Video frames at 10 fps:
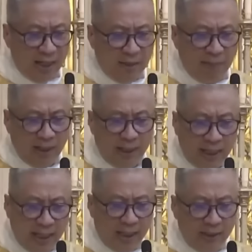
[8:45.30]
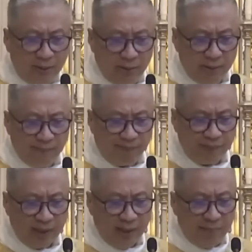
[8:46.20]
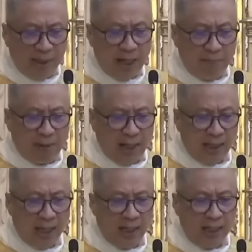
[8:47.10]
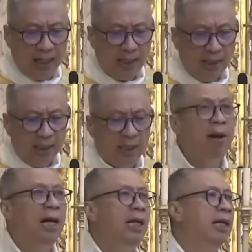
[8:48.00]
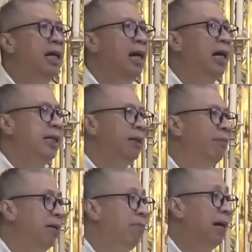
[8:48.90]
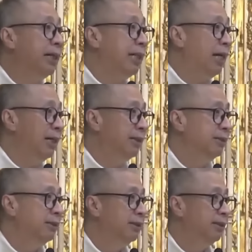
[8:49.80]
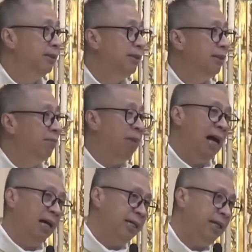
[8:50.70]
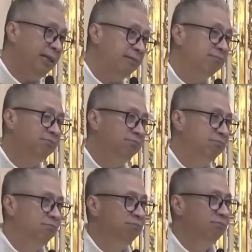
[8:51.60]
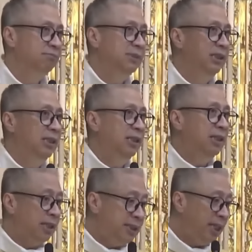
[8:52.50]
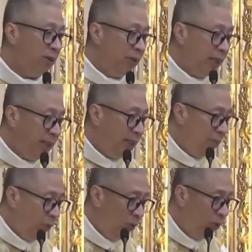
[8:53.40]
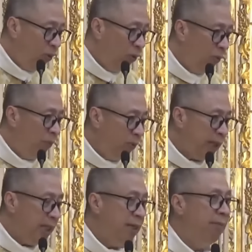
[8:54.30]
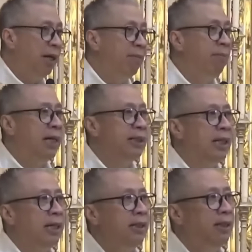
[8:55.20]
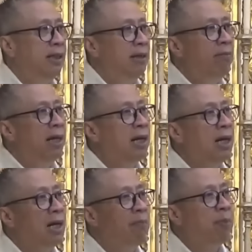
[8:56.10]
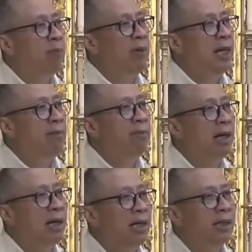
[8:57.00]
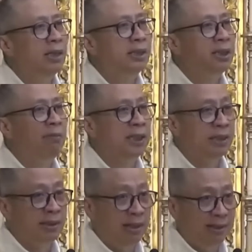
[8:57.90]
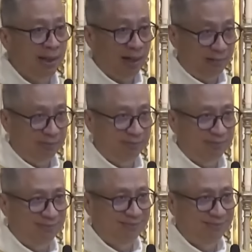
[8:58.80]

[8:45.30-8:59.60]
Ang Ebanghelyo, pinapaalala na pahalagahan ang mga bata bakit? Kasi kung hindi mo huhubugin ang mga bata, magkakaproblema ka sa matatanda.